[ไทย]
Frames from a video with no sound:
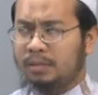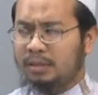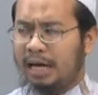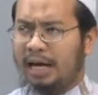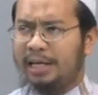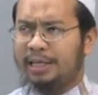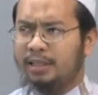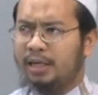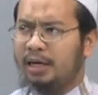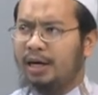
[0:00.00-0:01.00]
ได้
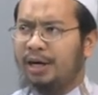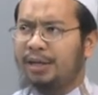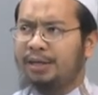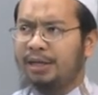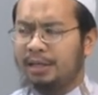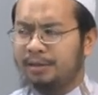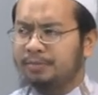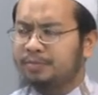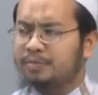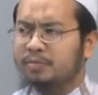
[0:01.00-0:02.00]
ดึง
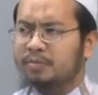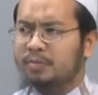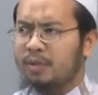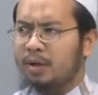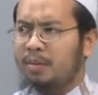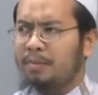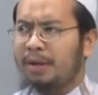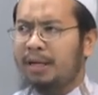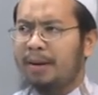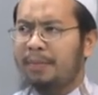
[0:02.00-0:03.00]

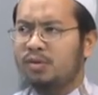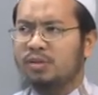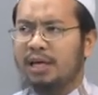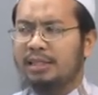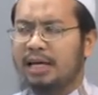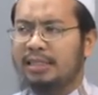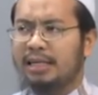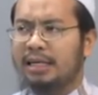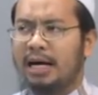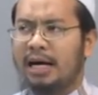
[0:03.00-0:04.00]
บรรดามนุษยชาติ
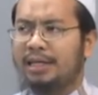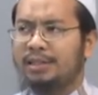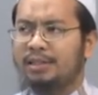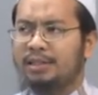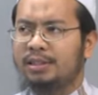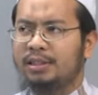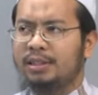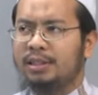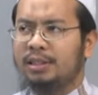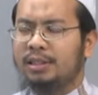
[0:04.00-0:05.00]
ทั้งหลาย
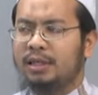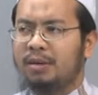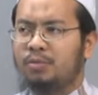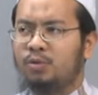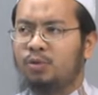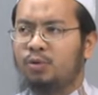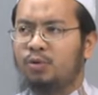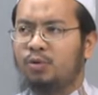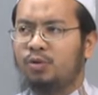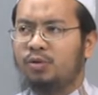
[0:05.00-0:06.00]
ทั้งผู้
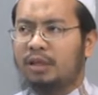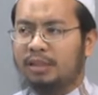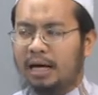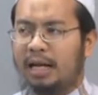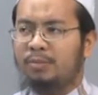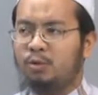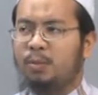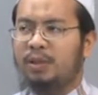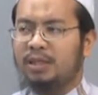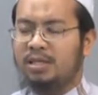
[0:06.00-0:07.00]
ศรัทธาและผู้
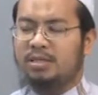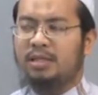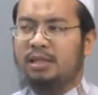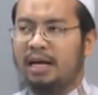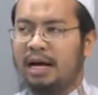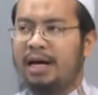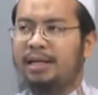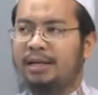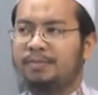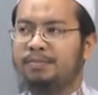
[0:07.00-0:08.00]
ปฏิเสธศรัทธาเนี่ย